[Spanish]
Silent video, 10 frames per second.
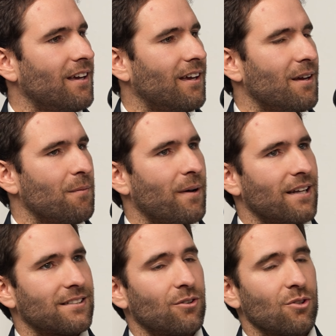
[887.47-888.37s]
Eh,
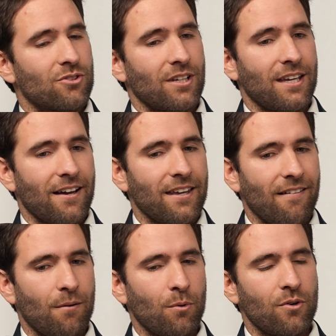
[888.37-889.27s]
para ese entonces ya
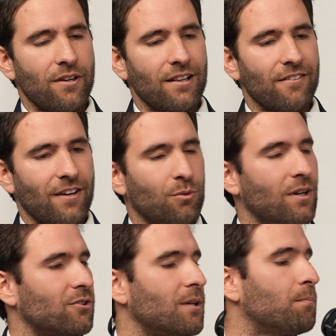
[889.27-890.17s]
llevamos un nivel de
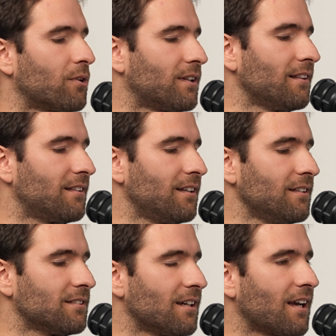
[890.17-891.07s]
facturación
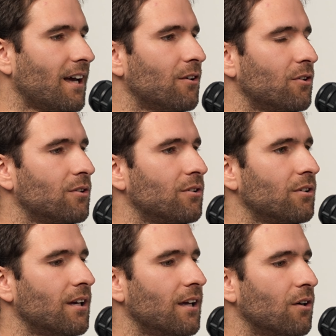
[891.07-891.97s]
importante, cerca de los
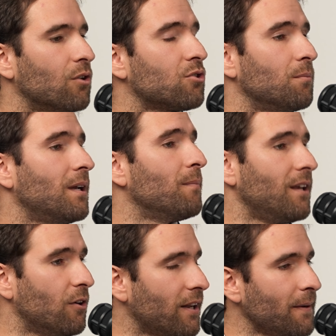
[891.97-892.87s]
8 eh, mil
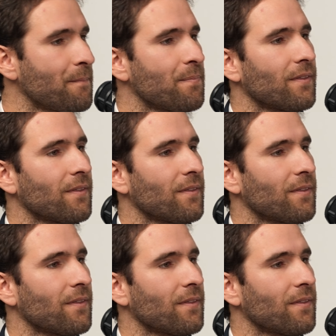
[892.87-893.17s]
millones.